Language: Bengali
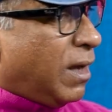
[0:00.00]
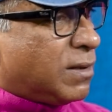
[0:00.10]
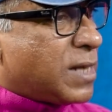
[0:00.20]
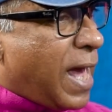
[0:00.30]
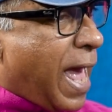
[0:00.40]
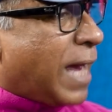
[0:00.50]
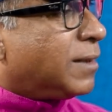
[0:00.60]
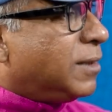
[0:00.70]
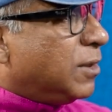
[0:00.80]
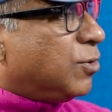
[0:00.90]
এটা
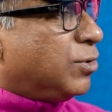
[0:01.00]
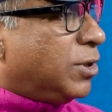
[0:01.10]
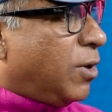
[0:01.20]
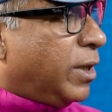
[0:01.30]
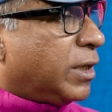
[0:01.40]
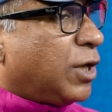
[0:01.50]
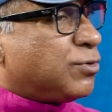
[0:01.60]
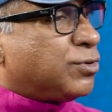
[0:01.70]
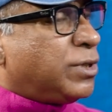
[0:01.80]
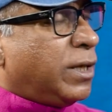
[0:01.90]
একদিন দুদিন হয়ে
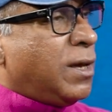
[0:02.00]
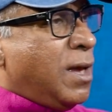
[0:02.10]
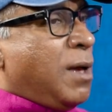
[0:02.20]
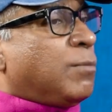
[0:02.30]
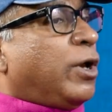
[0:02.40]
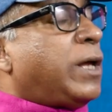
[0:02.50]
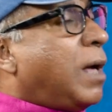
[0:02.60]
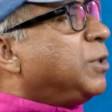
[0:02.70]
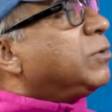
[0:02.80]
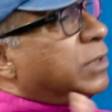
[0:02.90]
কেউ যদি বলে
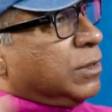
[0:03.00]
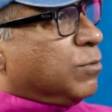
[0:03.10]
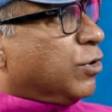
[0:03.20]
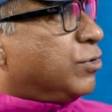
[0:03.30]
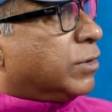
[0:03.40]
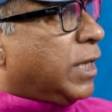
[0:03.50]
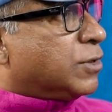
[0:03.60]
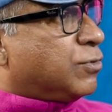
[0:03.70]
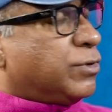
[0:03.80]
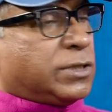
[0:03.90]
আমি তো তিন বছর
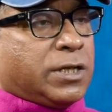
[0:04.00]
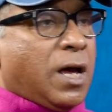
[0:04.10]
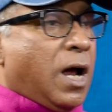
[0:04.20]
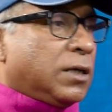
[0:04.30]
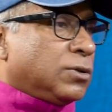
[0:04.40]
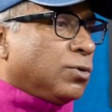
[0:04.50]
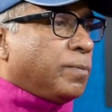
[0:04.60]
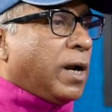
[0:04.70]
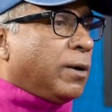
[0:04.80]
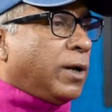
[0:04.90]
কাজ করেছি আর তো
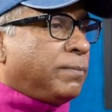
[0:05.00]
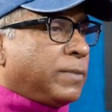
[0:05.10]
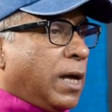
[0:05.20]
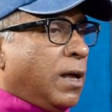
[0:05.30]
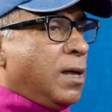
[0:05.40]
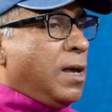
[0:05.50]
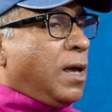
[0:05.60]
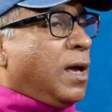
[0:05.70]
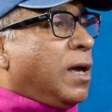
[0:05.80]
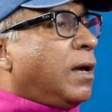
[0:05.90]
পারলাম না
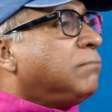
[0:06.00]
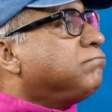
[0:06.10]
হ্যাঁ